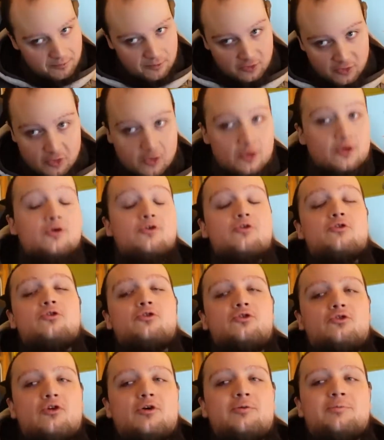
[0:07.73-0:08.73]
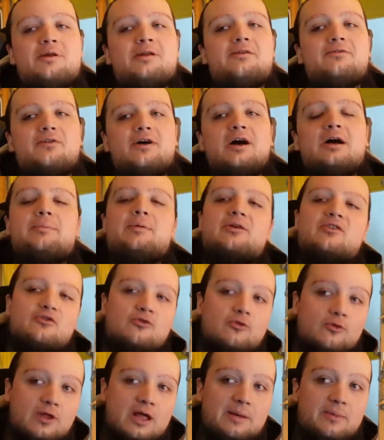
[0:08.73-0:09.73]
de 2020 parce
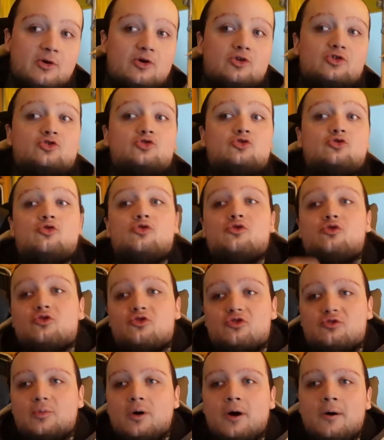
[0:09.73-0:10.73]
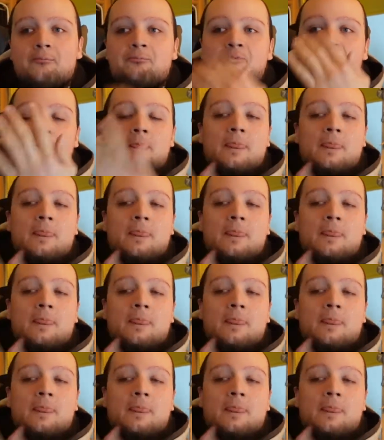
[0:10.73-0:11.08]
qu'on approche doucement